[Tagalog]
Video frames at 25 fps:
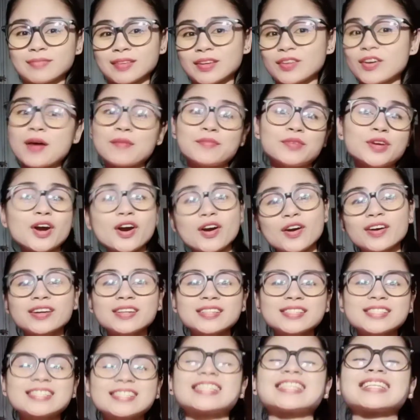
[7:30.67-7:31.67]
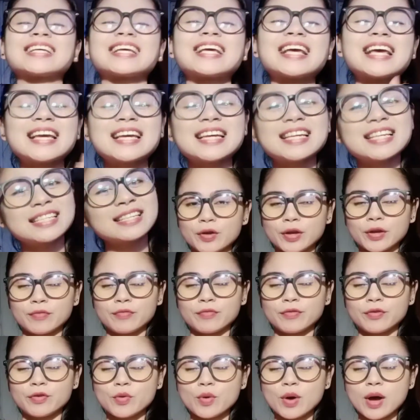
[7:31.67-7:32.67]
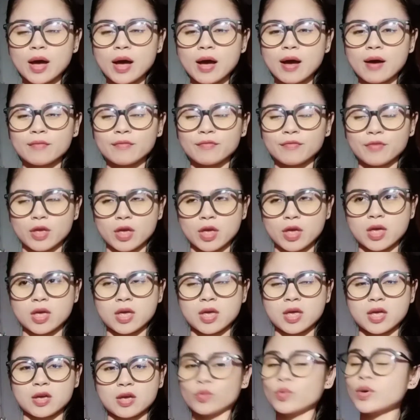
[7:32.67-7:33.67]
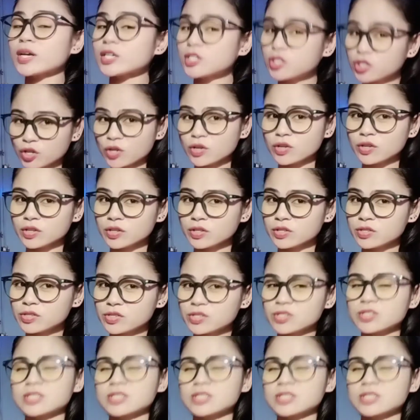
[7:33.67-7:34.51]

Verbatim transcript: grab yours. If you have a questions,